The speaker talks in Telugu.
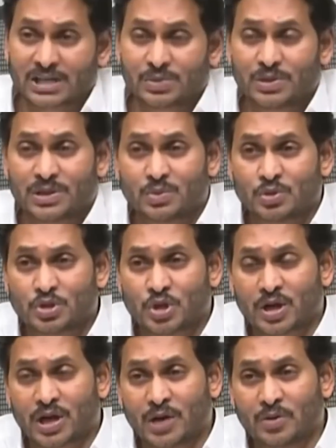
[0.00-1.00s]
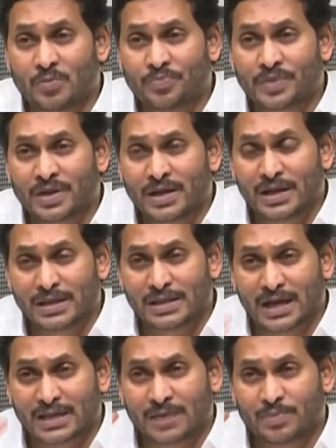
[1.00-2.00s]
మన యొక్క రాష్ట్ర ప్రభుత్వం
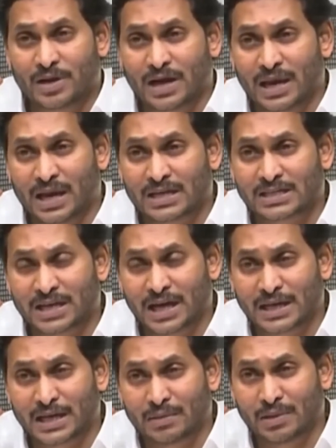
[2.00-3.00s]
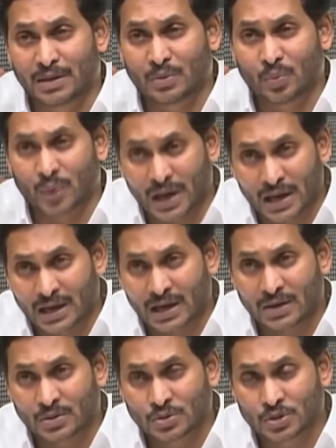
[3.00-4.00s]
రీసెంట్లీ మనకు పదో తేదీ నుంచి